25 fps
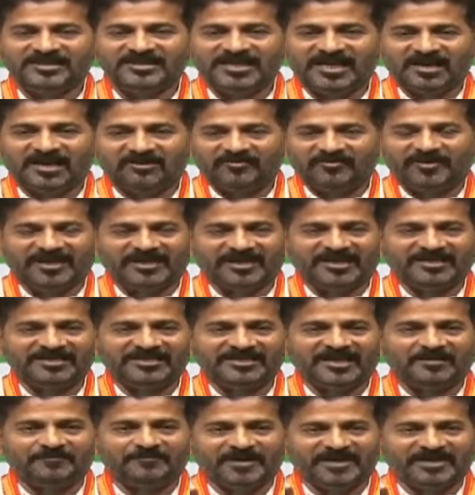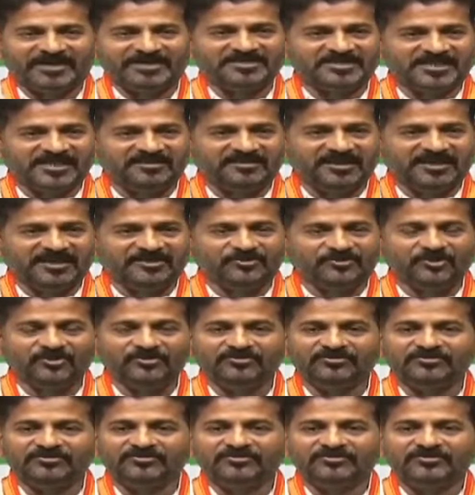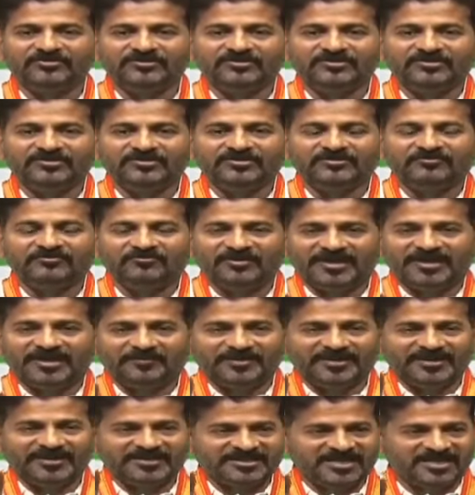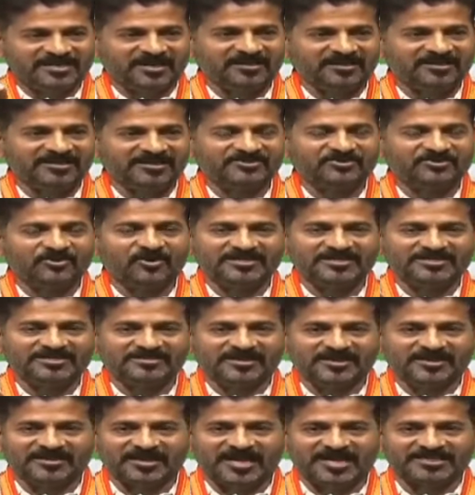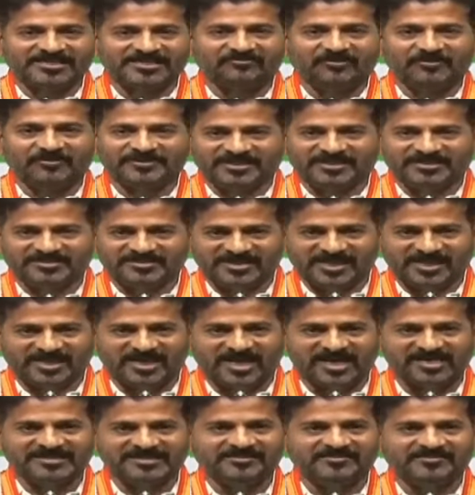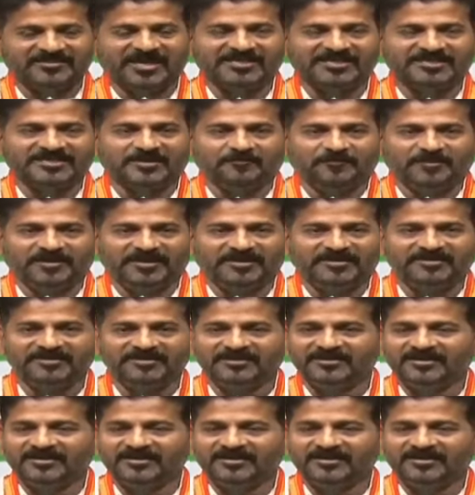ఈ అవమానాన్ని ఇంకా భరించేది లేదు వీళ్ళ మీద చర్యలు తీసుకోవాల్సిందే రాష్ట్ర విభజన జరగాల్సిందే అని చెప్పి